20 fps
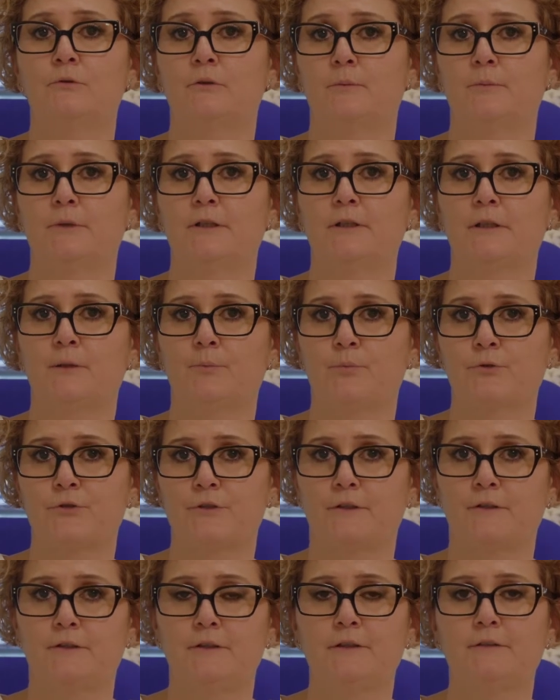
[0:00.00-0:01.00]
in una maniera
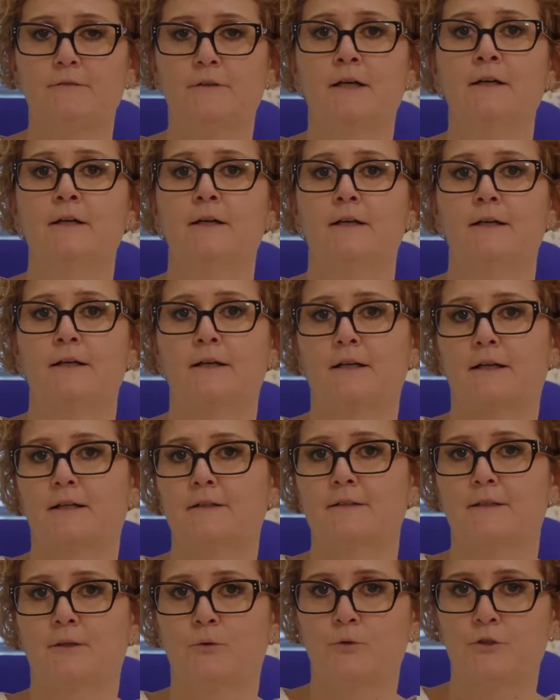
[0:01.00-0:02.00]
positiva
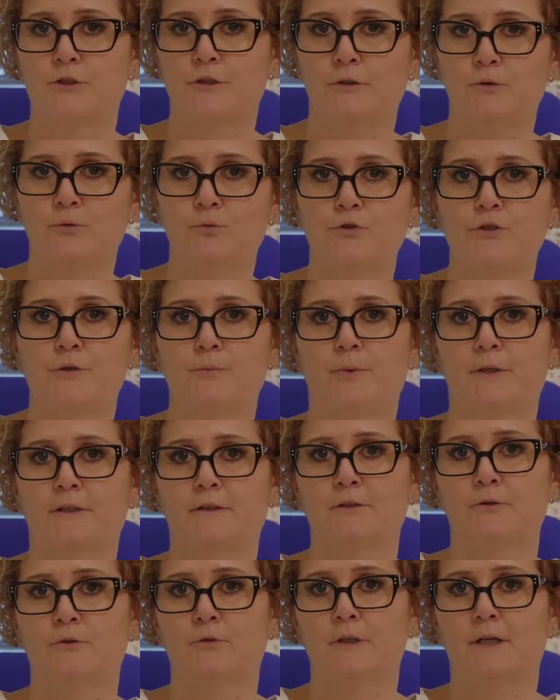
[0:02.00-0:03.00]
grazie a queste luci
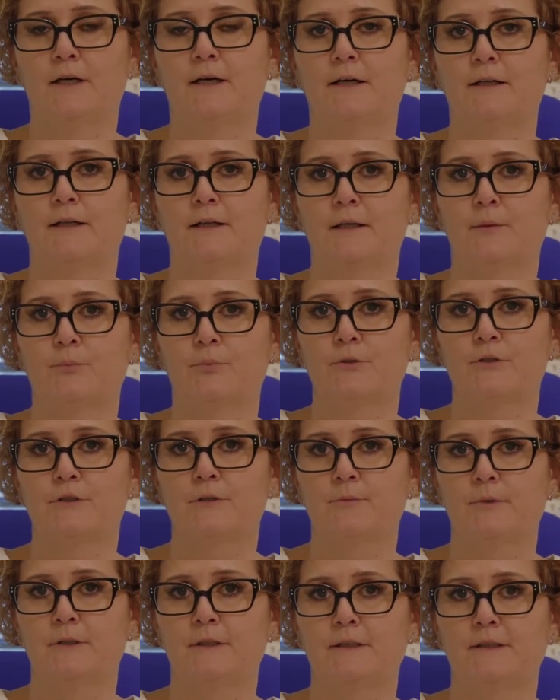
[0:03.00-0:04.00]
particolari, alla
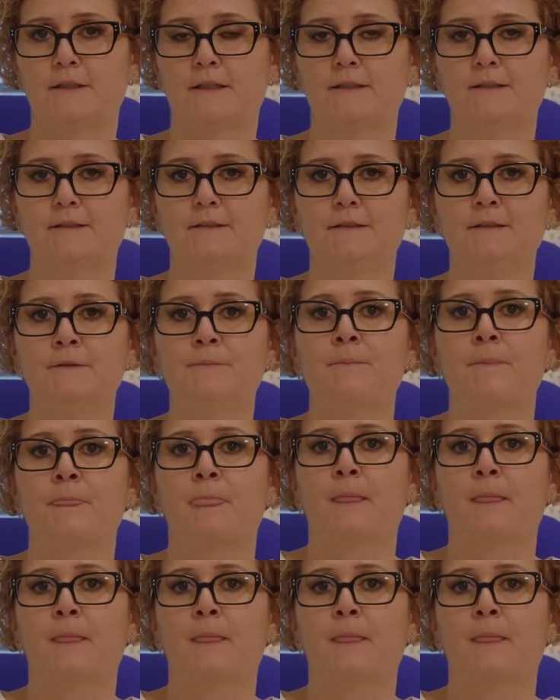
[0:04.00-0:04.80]
possibilità di